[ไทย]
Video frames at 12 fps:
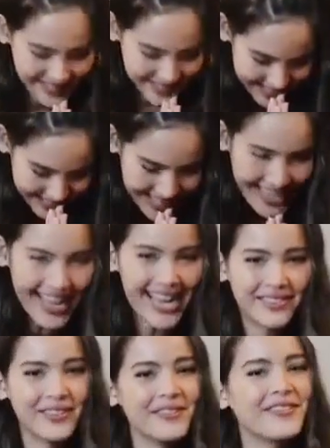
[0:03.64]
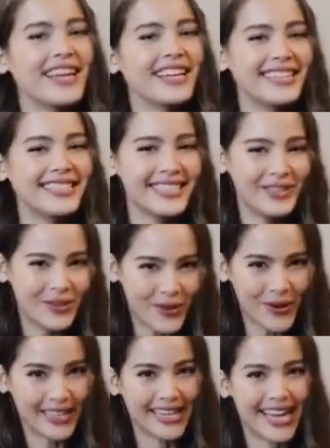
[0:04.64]
สวัสดีค่ะแฟนๆดิสนีย์ทุก
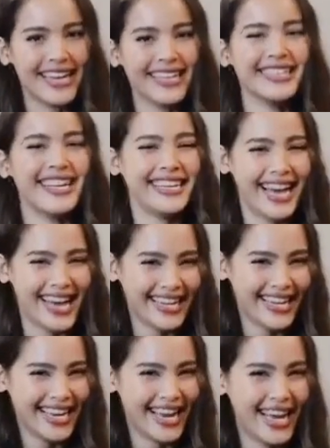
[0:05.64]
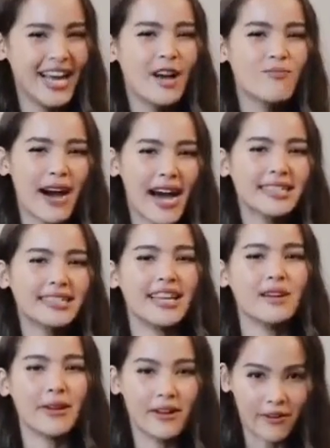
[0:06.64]
คนค่ะยาย่านะคะภาคเสี
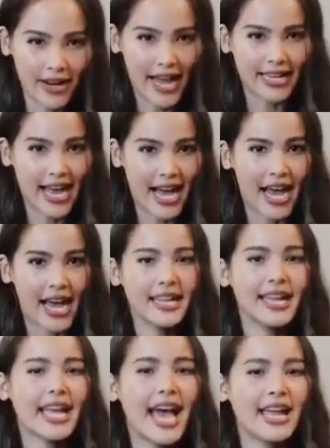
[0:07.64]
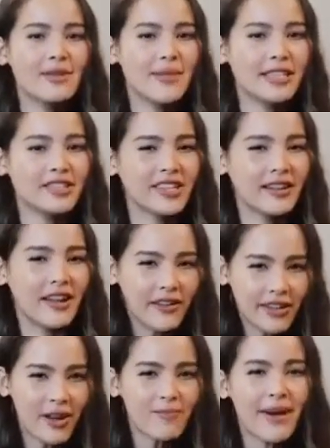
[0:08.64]
ยงเป็นรายาในแอนิเมชัน
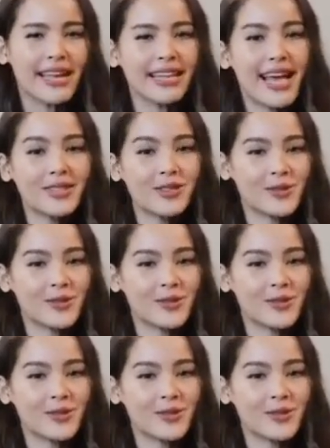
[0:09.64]
เรื่องใหม่ล่า